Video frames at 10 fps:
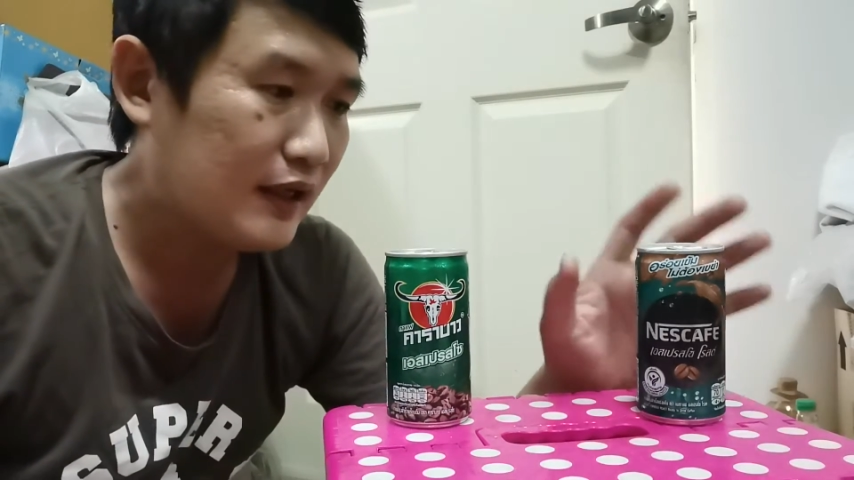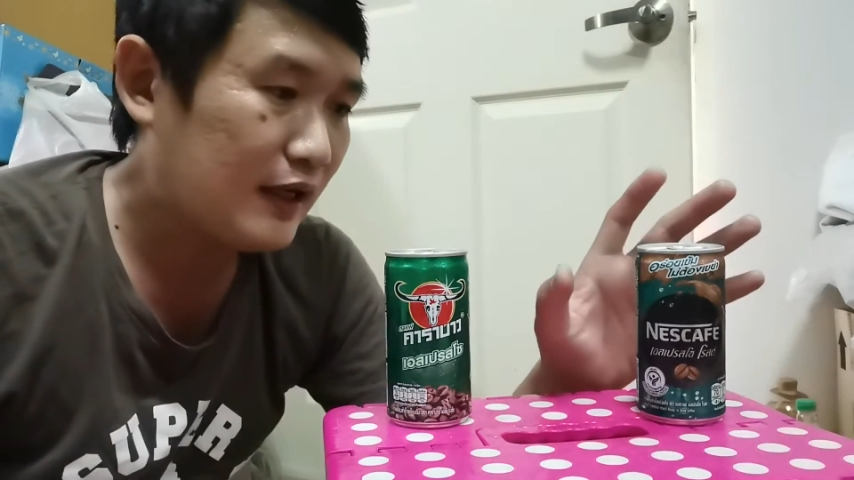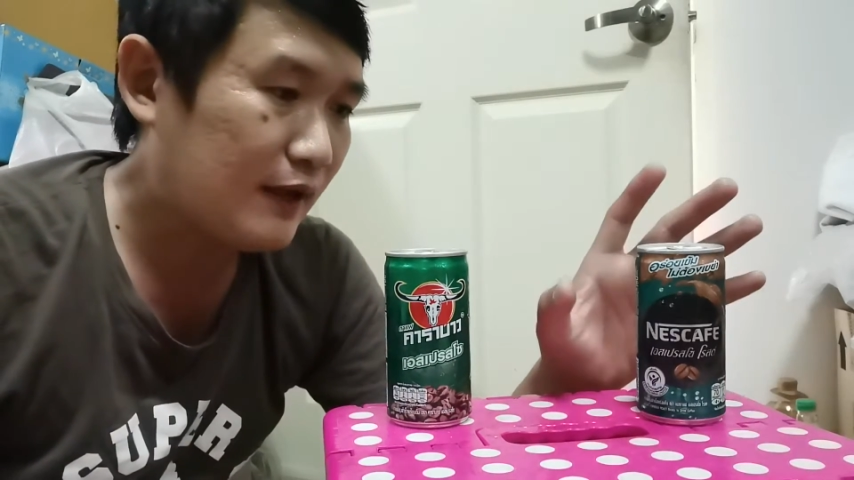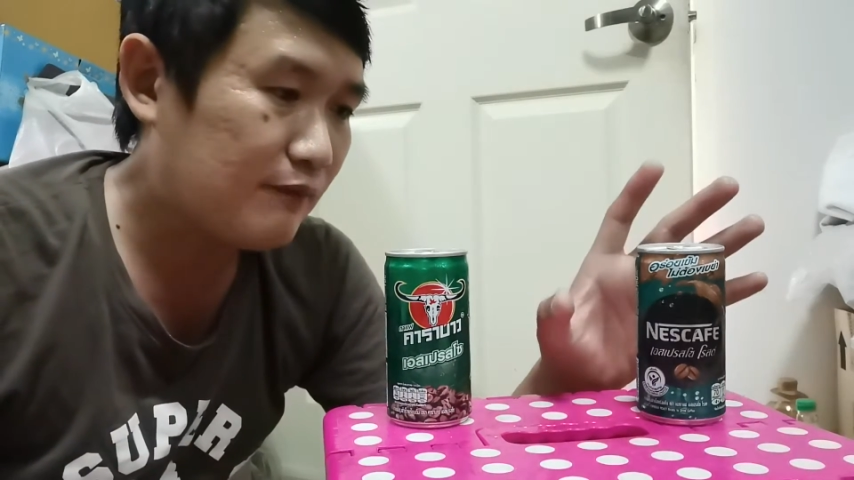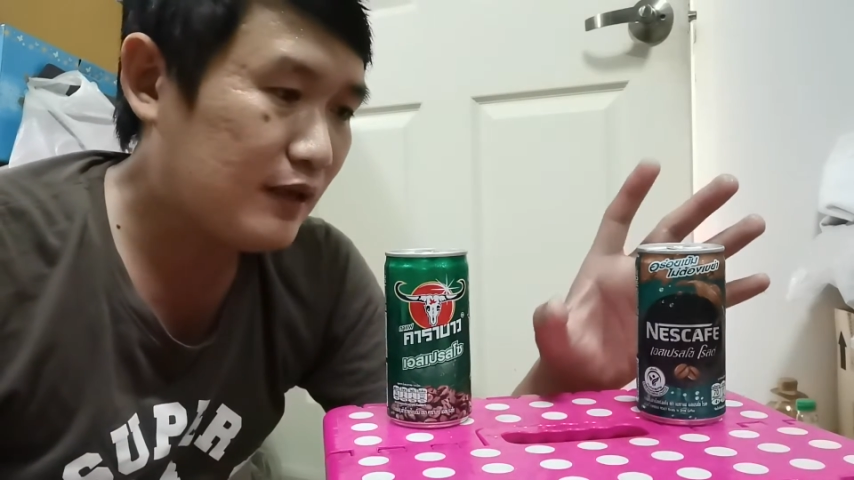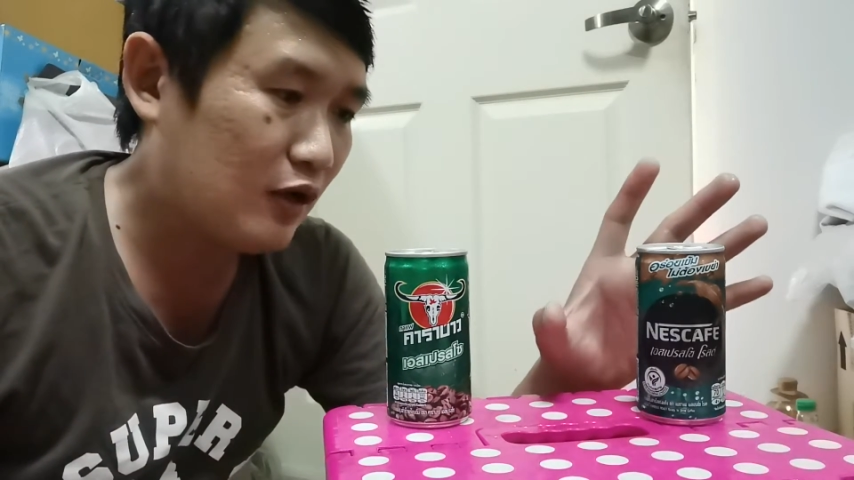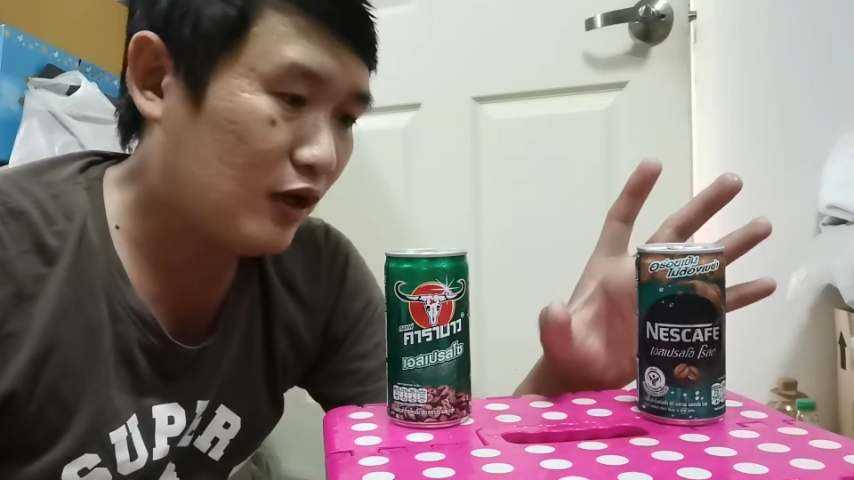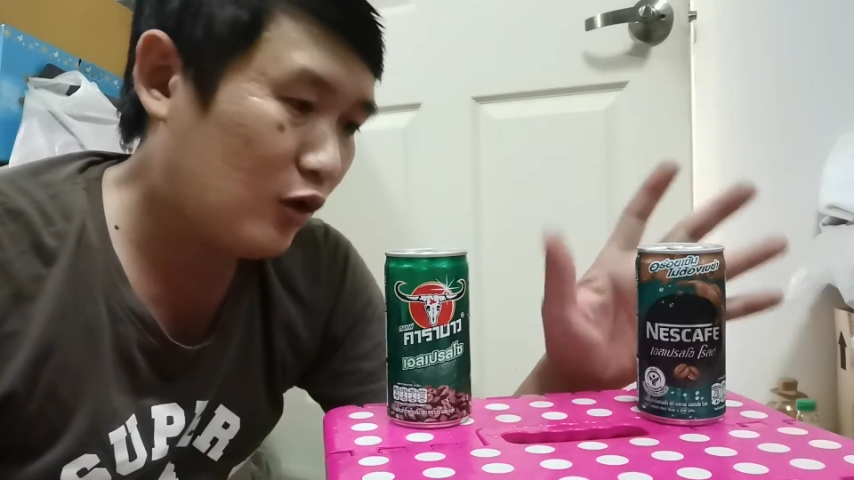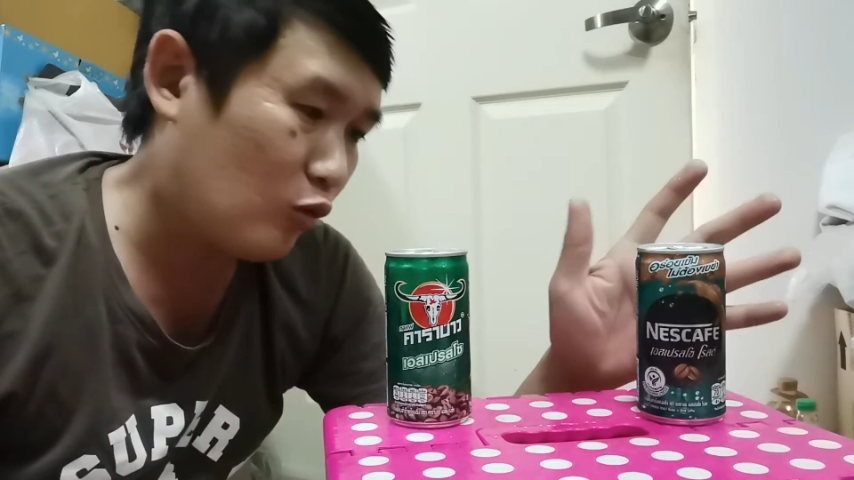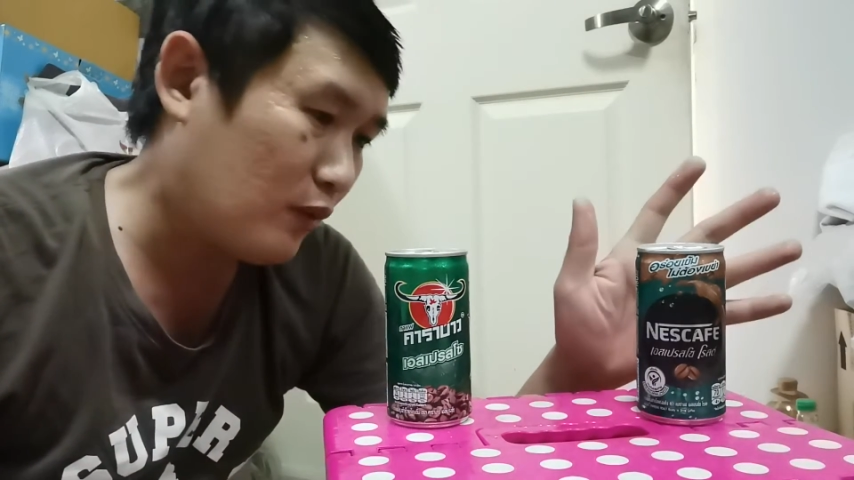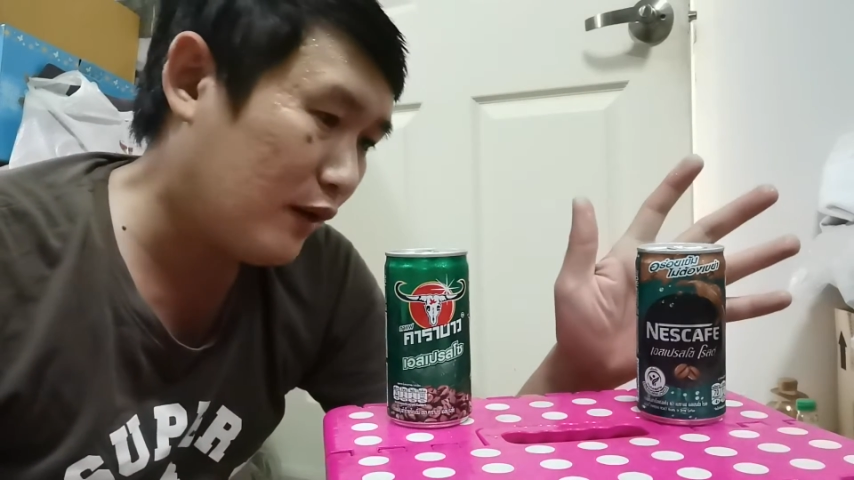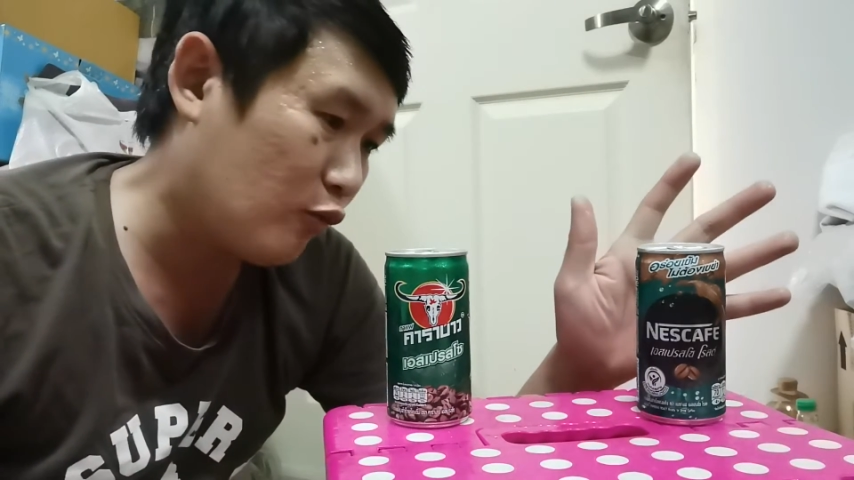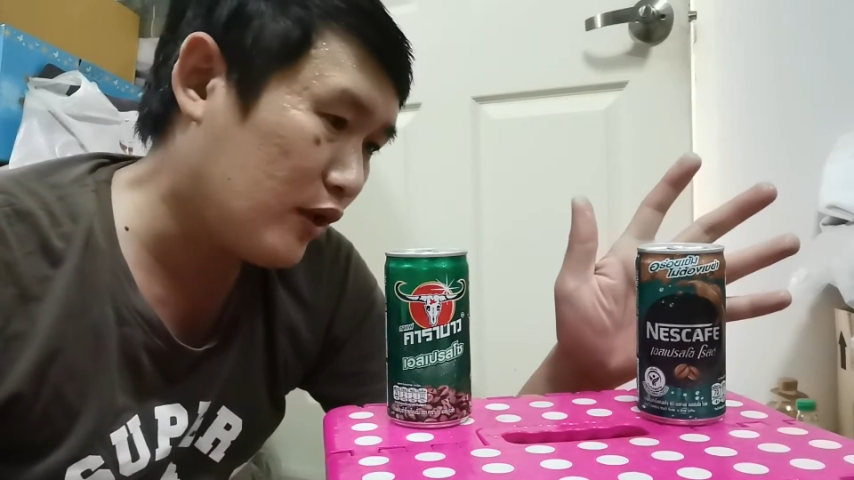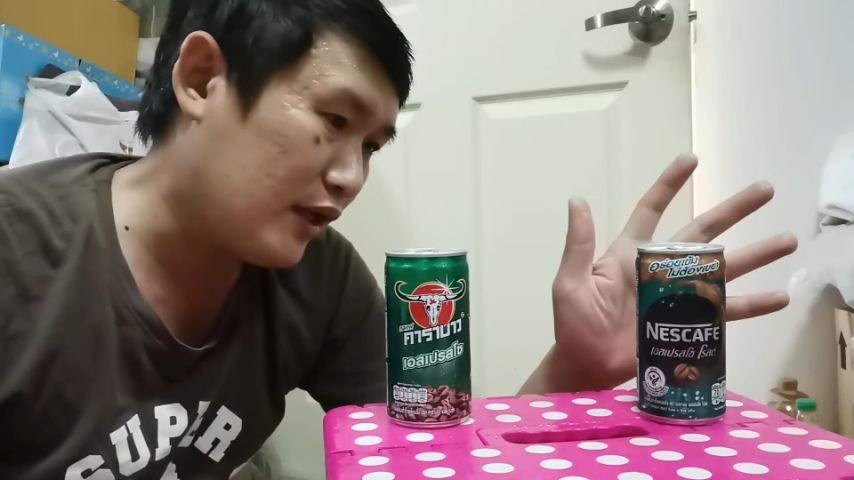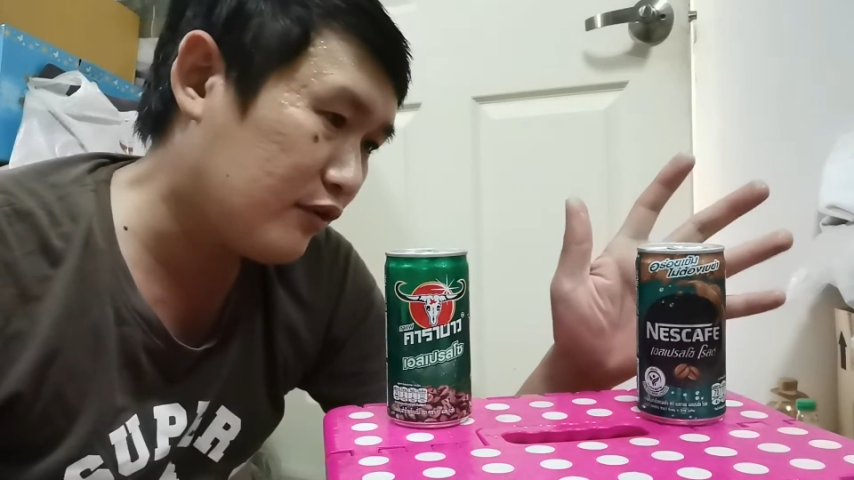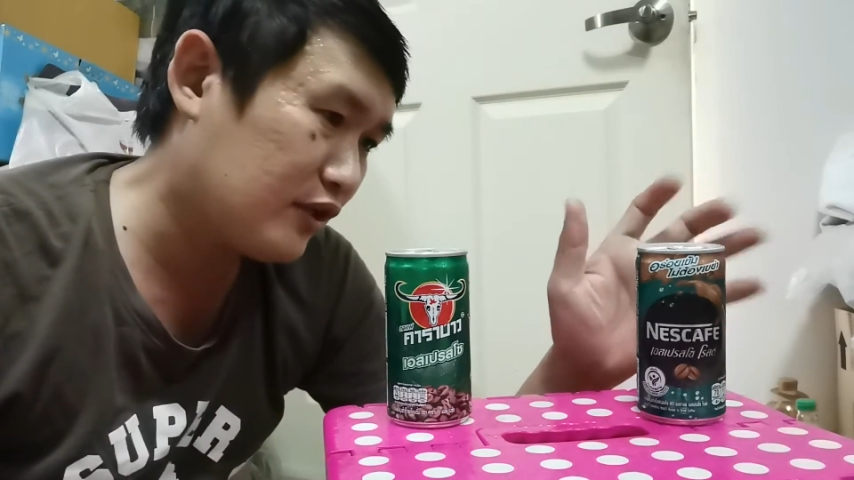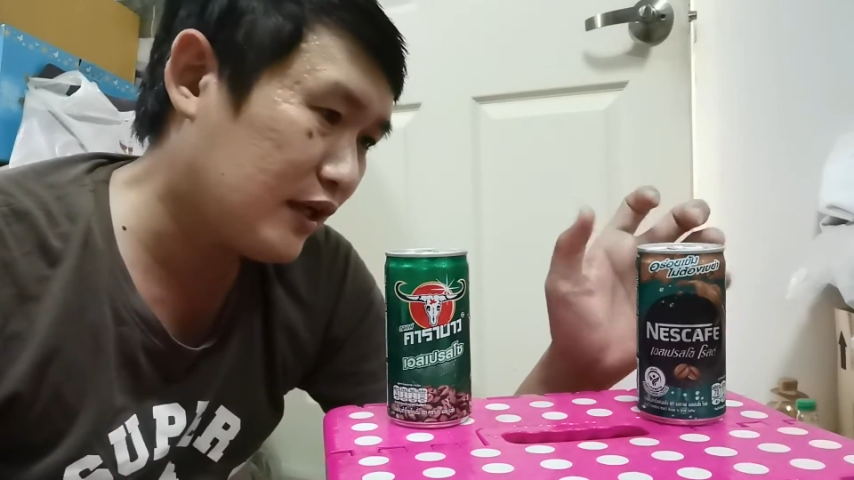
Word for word: นะครับเดี๋ยวเรามา vs